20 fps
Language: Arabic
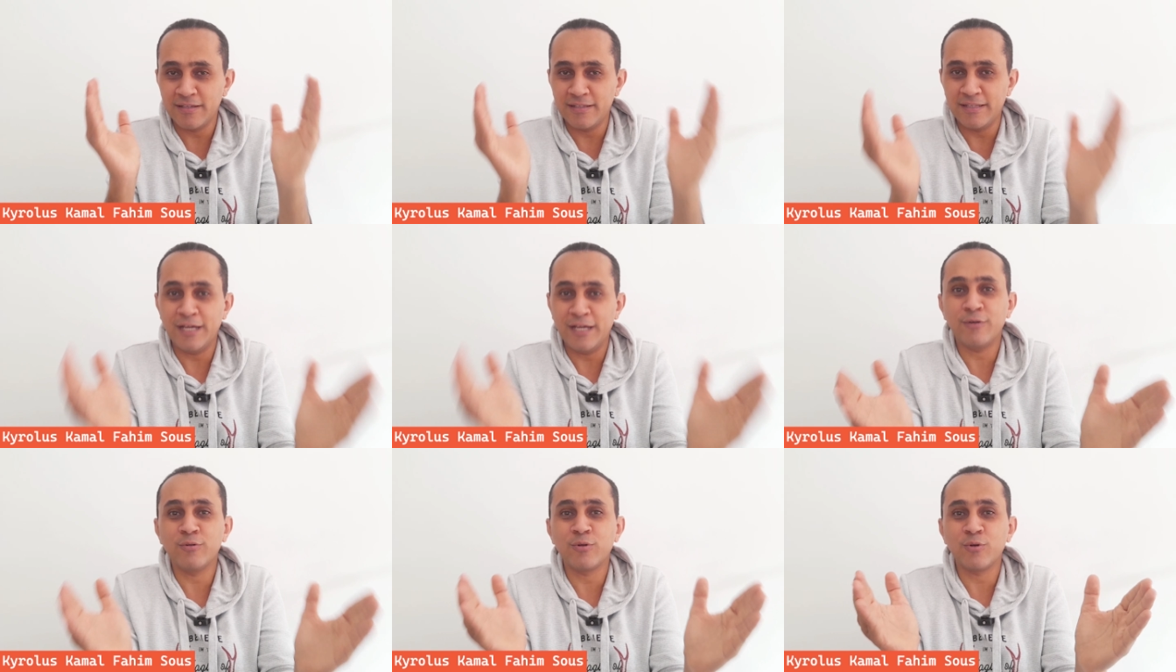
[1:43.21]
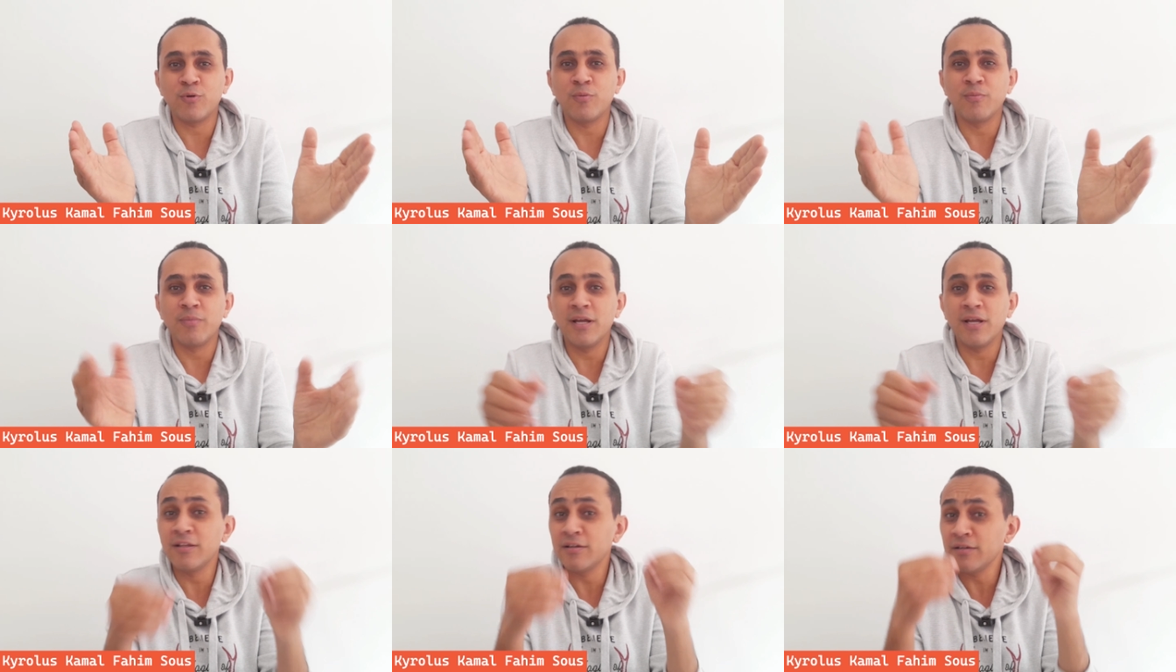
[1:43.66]
الانجولار
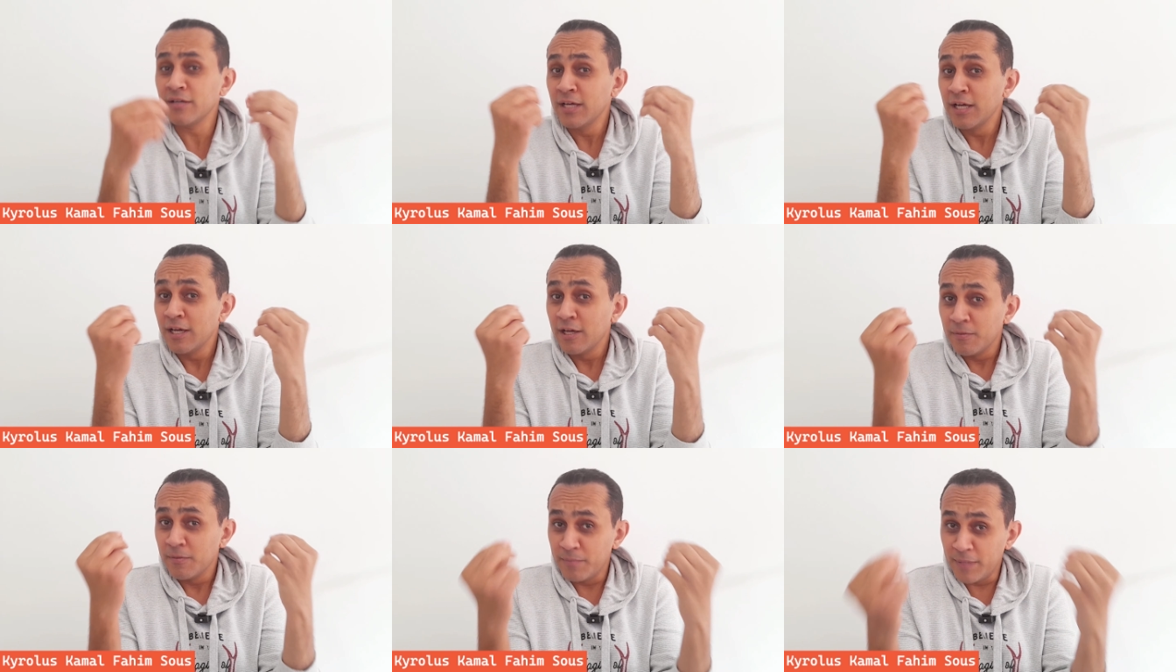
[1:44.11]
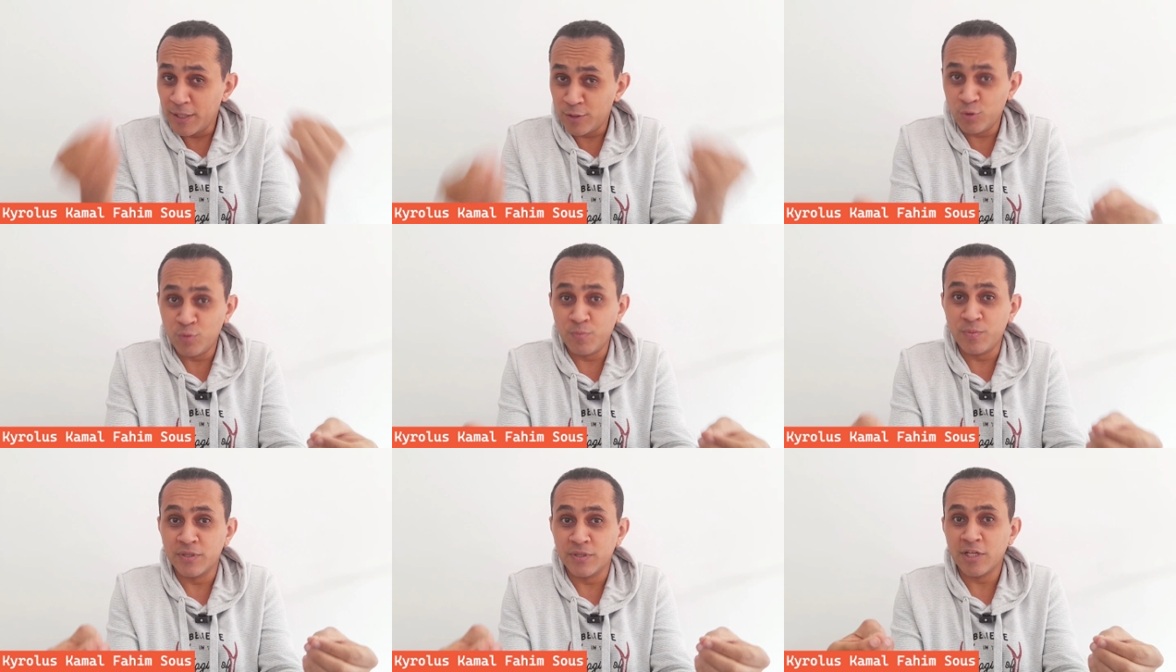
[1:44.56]
كومباينر
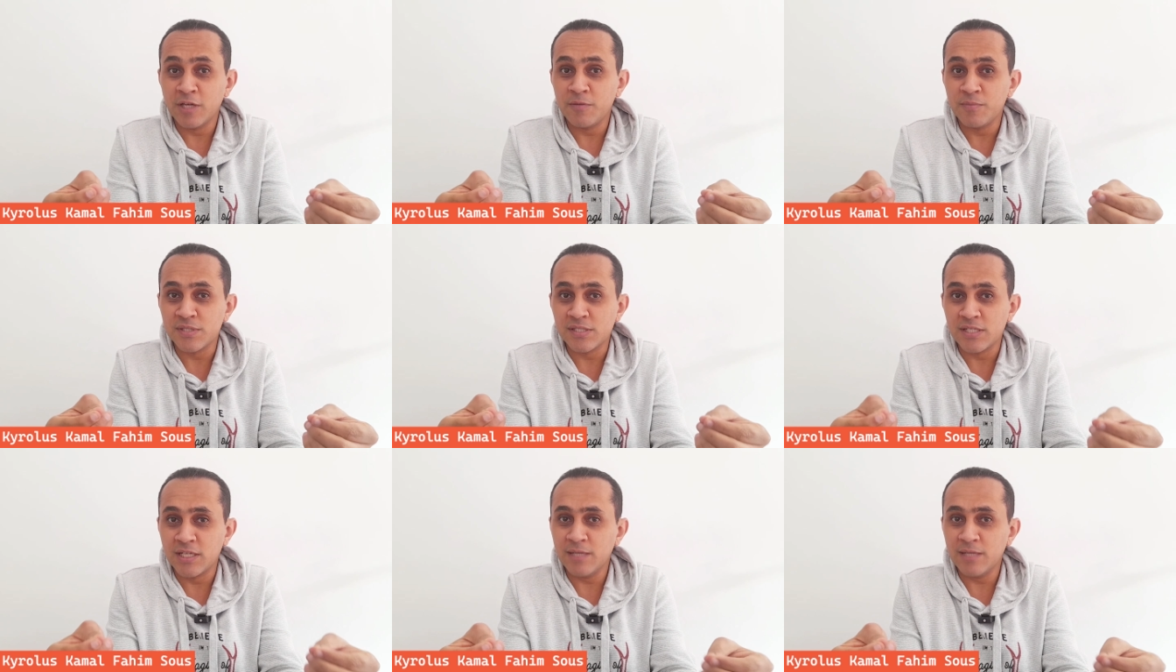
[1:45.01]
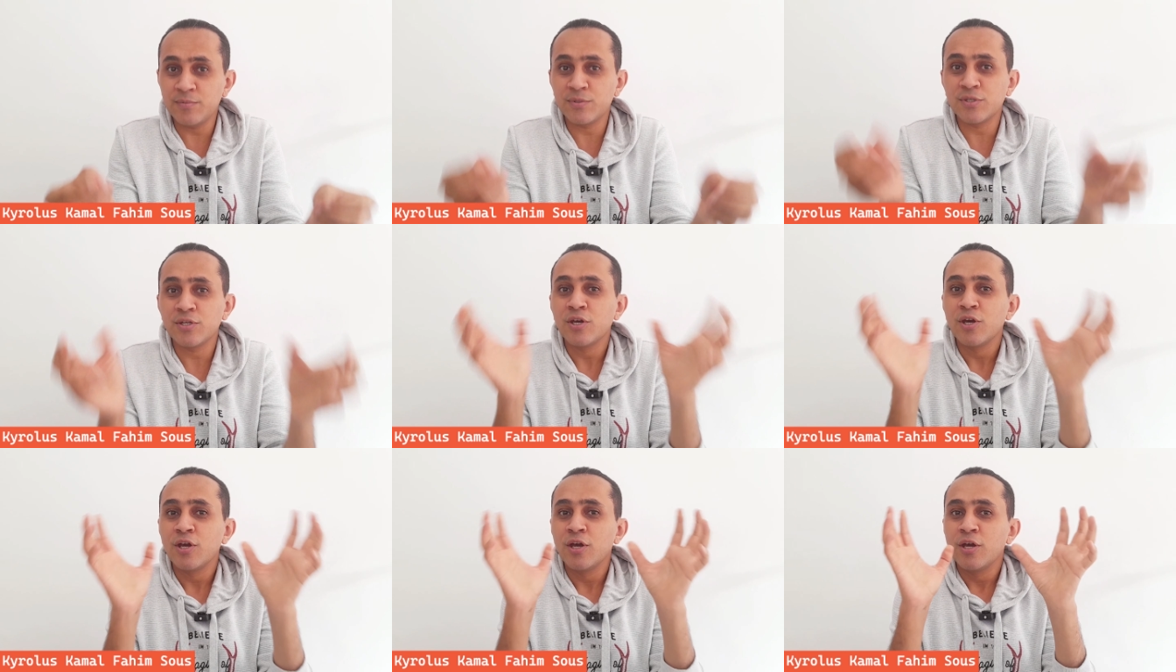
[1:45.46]
مكتوب بالتايب سكريبت